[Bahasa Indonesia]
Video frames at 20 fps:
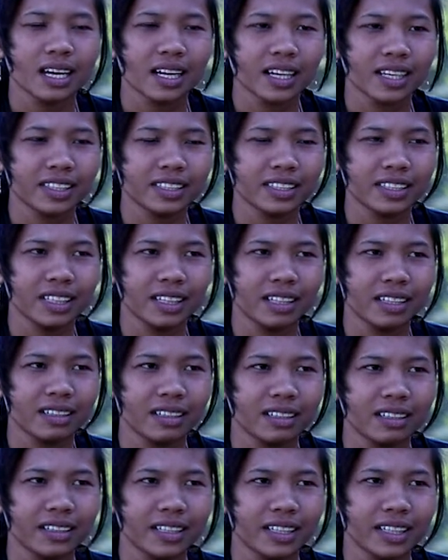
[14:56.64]

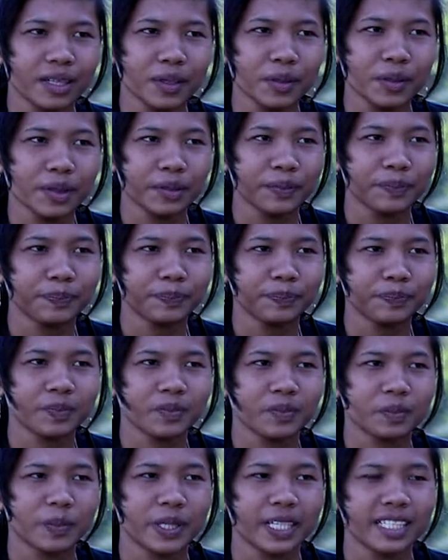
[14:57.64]
karena ya
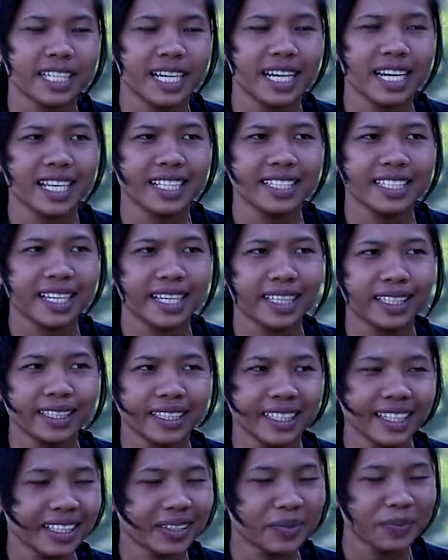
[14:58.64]

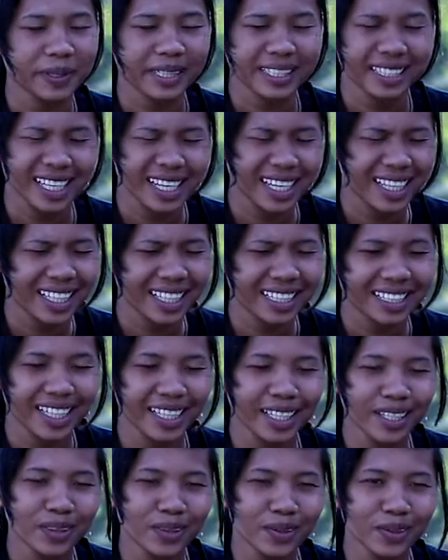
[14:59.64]
perjalanannya
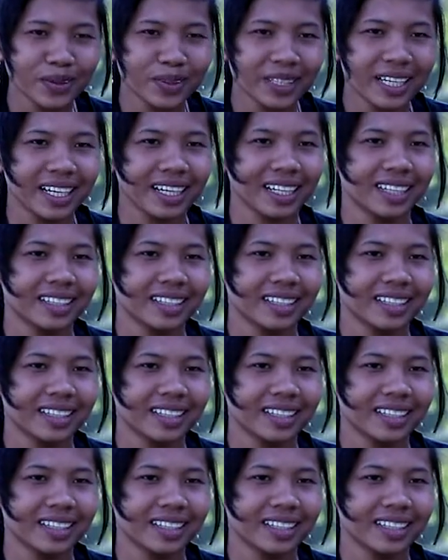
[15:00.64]
perjalanannya itu udah